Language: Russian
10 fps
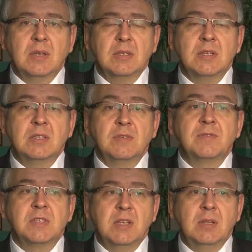касается
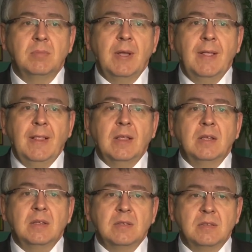в целом
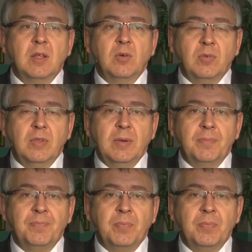здоровья